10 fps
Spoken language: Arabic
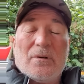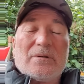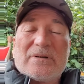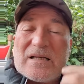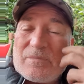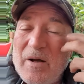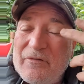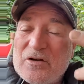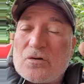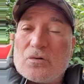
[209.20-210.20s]
آه تسمع
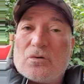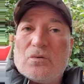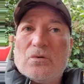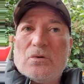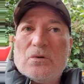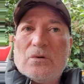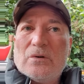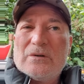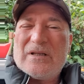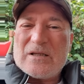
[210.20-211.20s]
في صوته
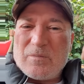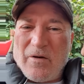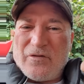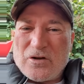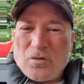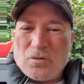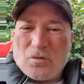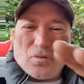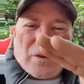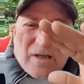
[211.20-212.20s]
تسمع في
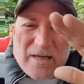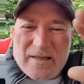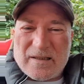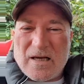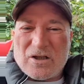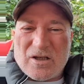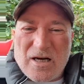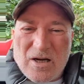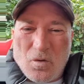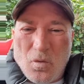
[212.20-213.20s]
صوته والدنيا ساجل
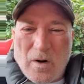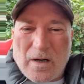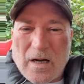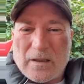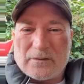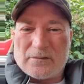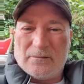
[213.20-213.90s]
اللي هو راقد